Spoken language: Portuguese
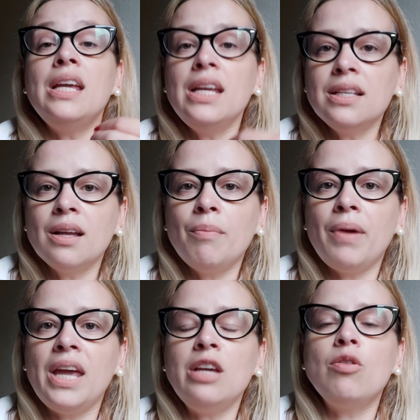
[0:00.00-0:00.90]
e
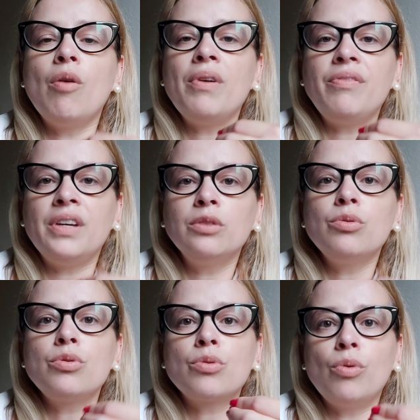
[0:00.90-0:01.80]
também com
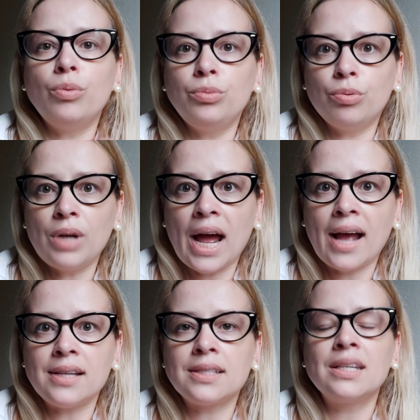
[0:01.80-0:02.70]
eventos
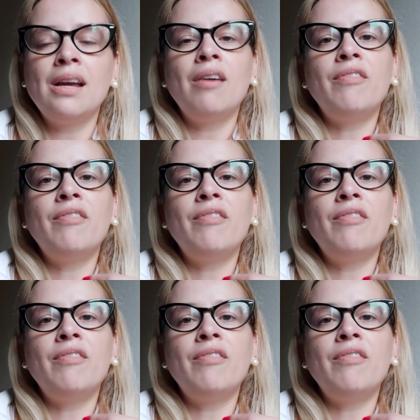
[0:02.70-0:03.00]
culturais.